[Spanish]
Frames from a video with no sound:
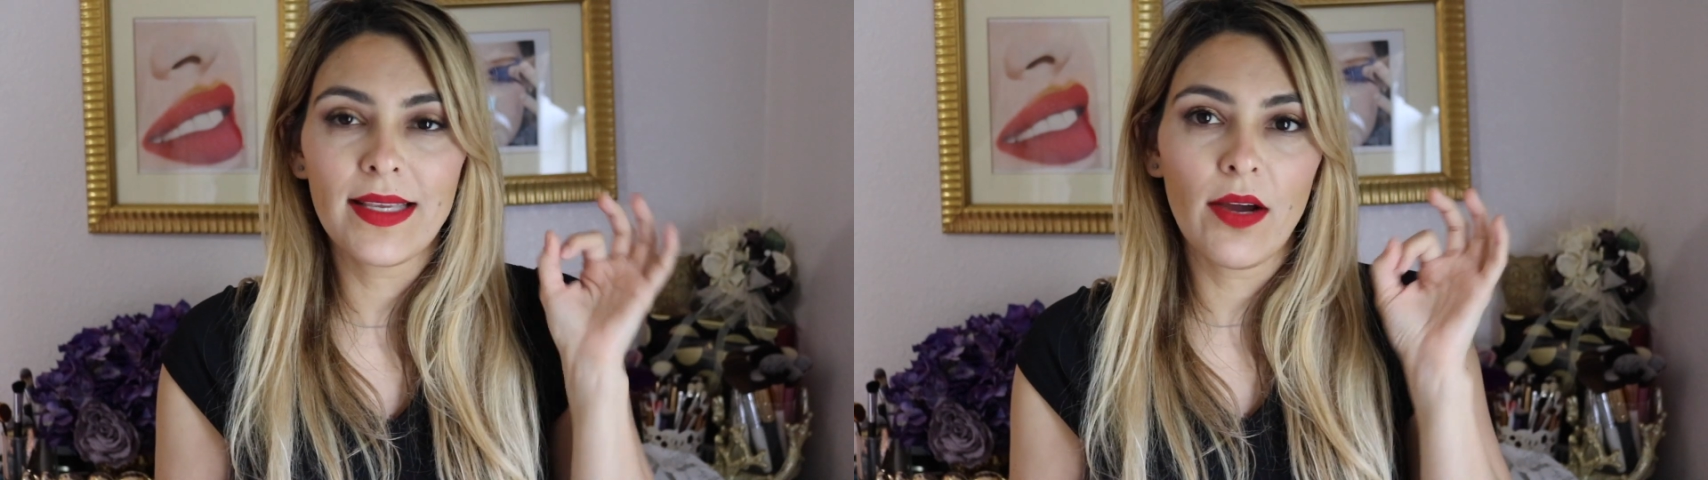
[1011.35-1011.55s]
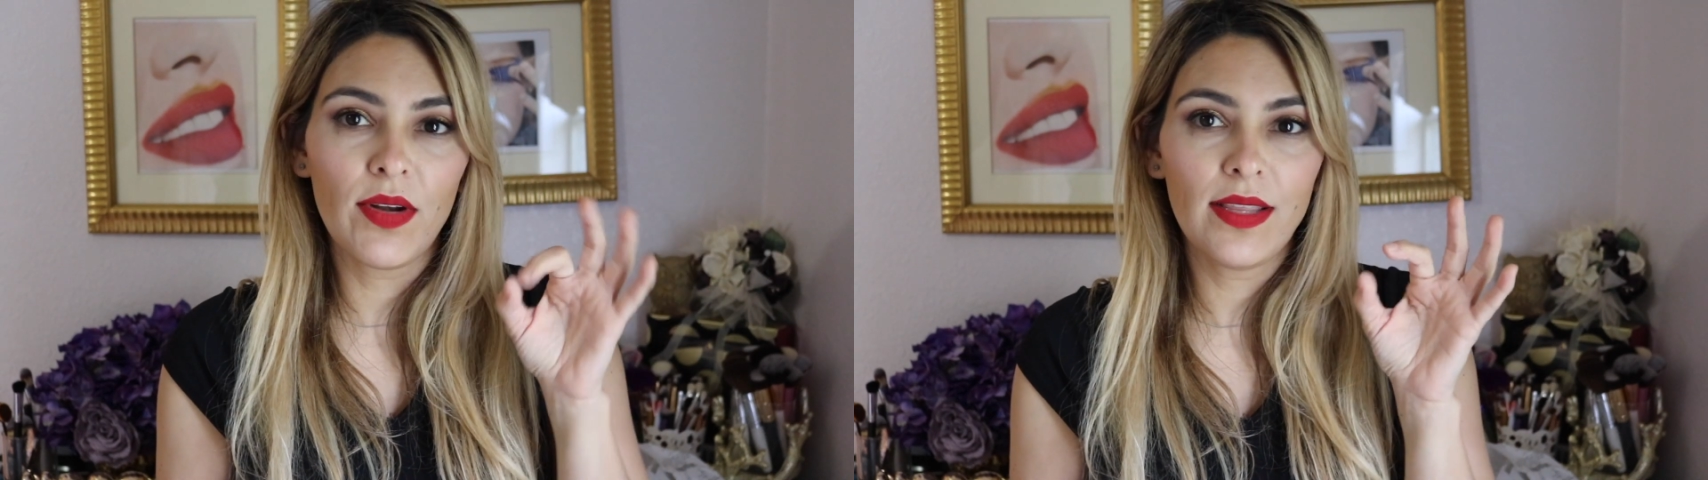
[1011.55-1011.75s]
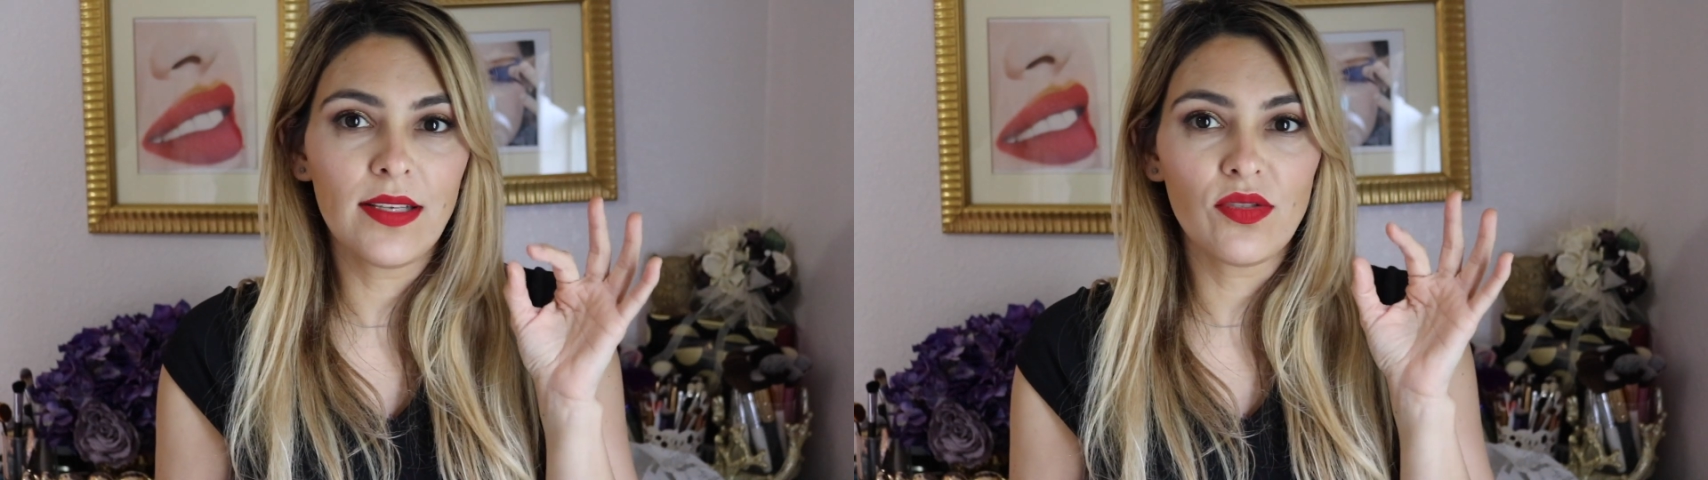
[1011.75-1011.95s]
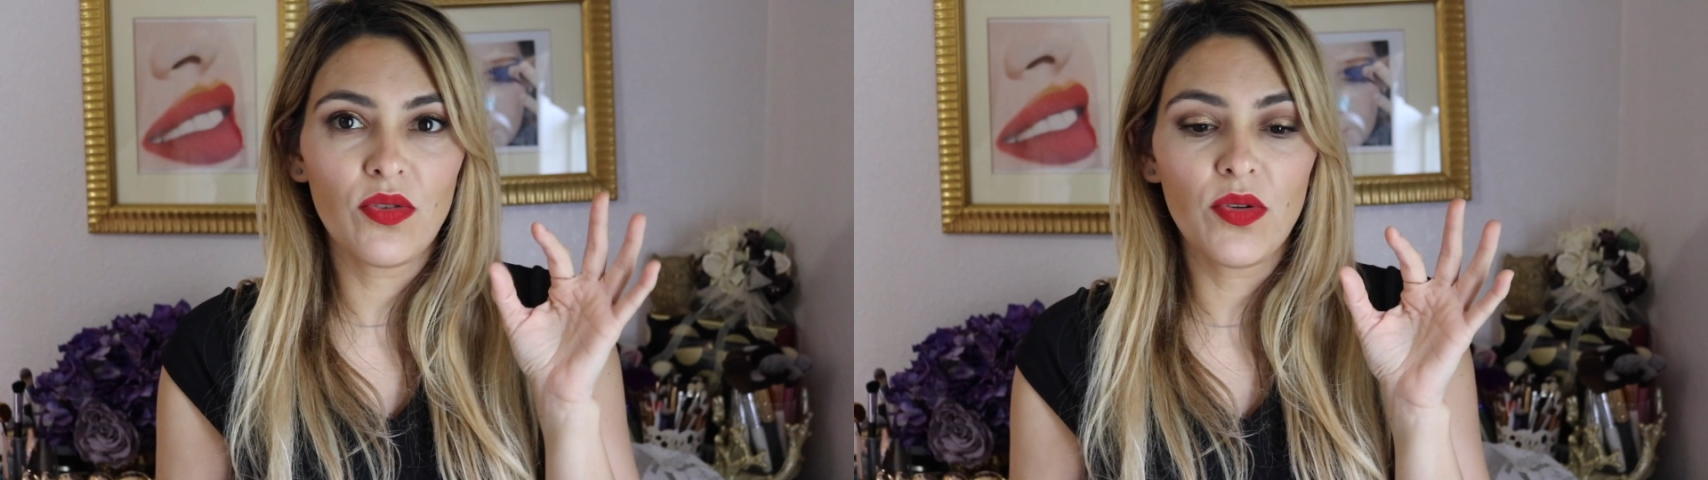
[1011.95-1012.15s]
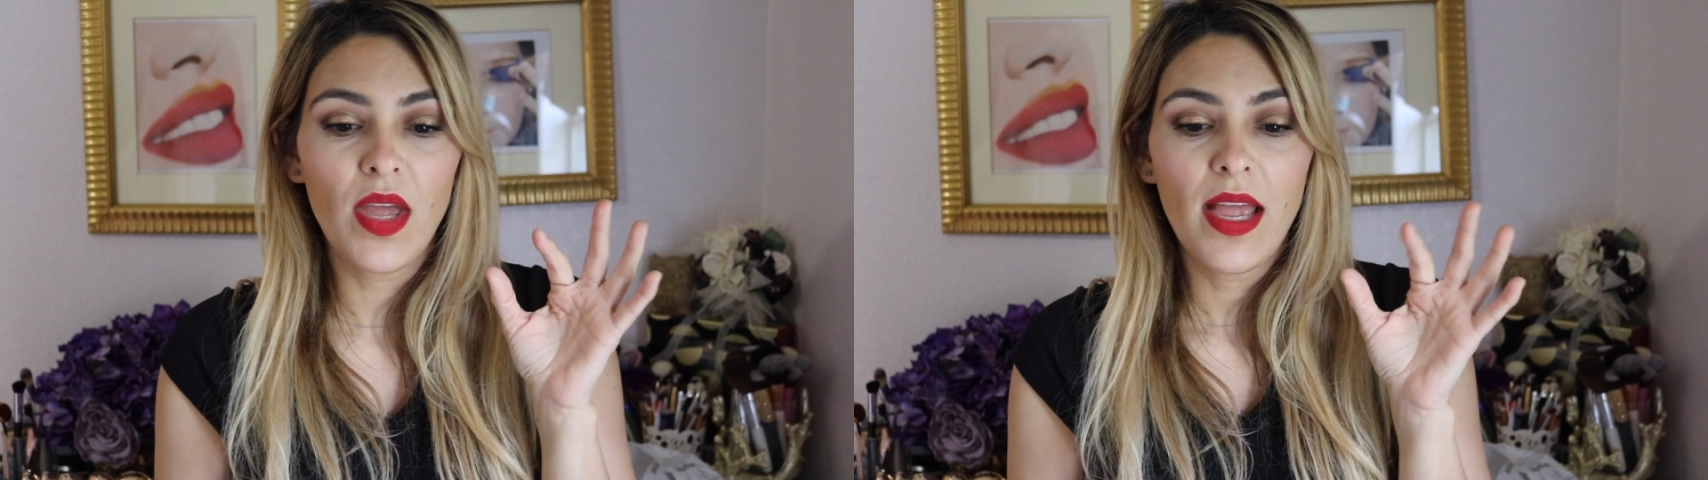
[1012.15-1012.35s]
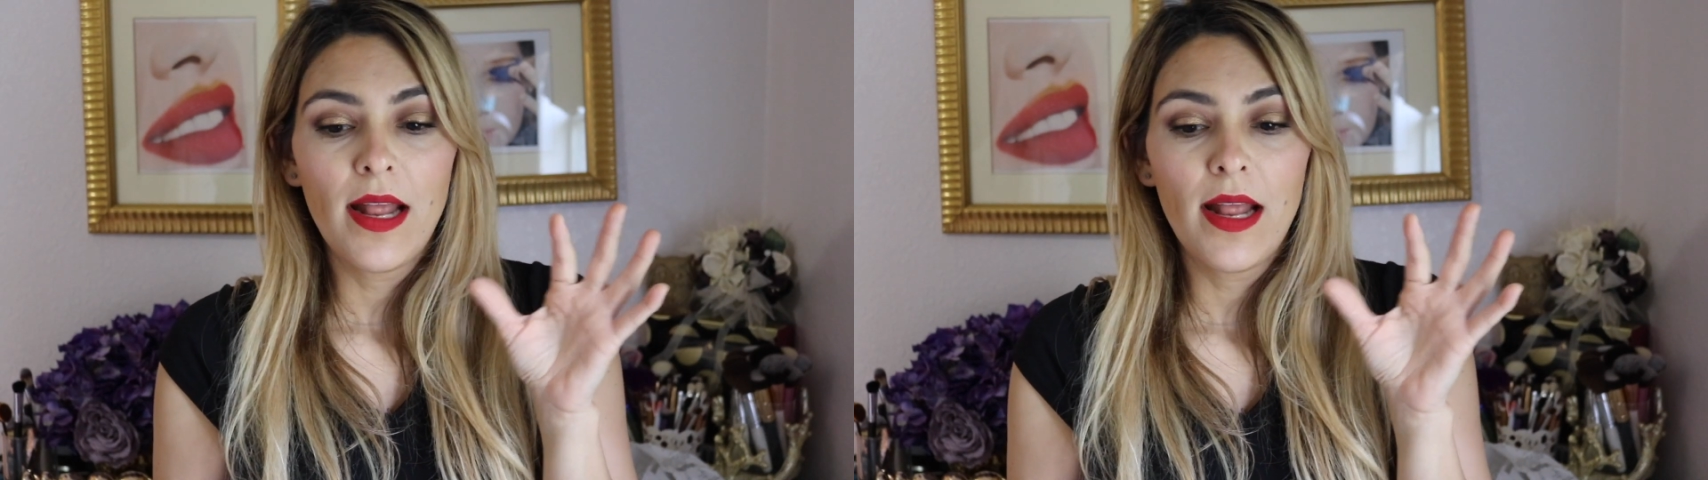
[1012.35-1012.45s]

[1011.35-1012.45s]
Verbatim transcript: que ahorita estoy